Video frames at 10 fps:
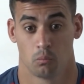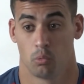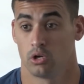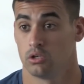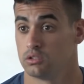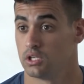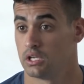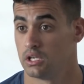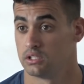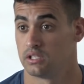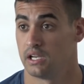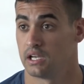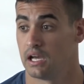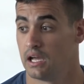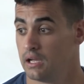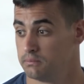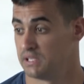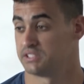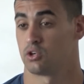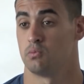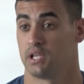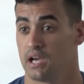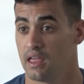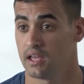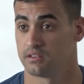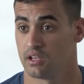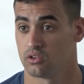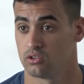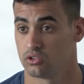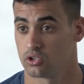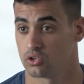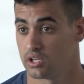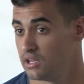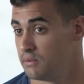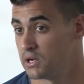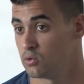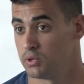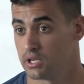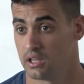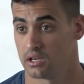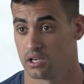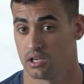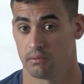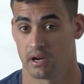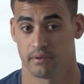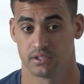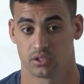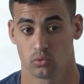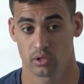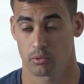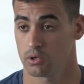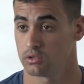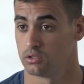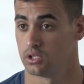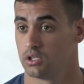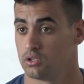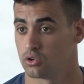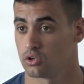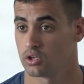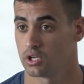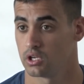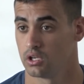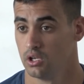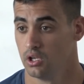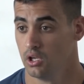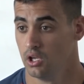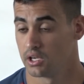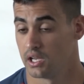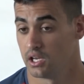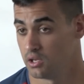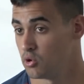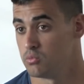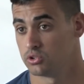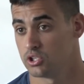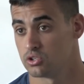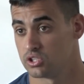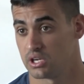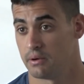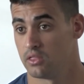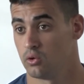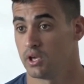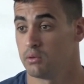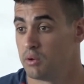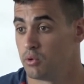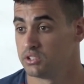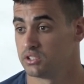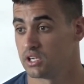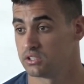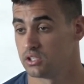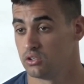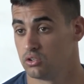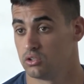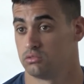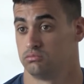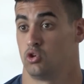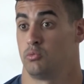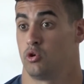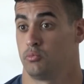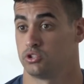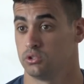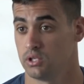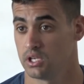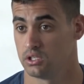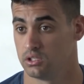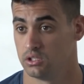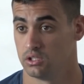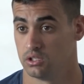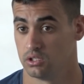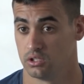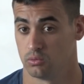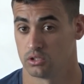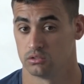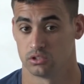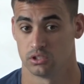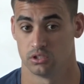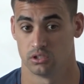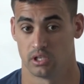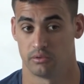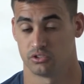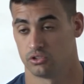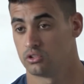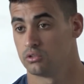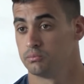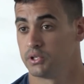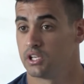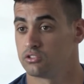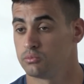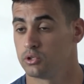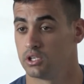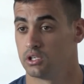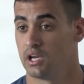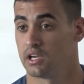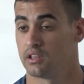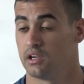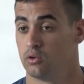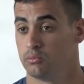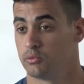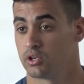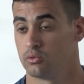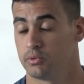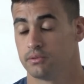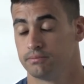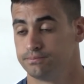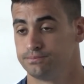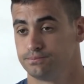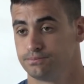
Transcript: Bueno, eh, esta liga va a ser complicada, este año yo creo que es de las más complicadas que van a haber en segundo, pero bueno, yo creo que, el equipo, como te he dicho, está trabajando bien, vamos a intentar hacerlo lo mejor posible y, y bueno, si la visión pide eso, pues hay que darle lo mismo que ellos piden.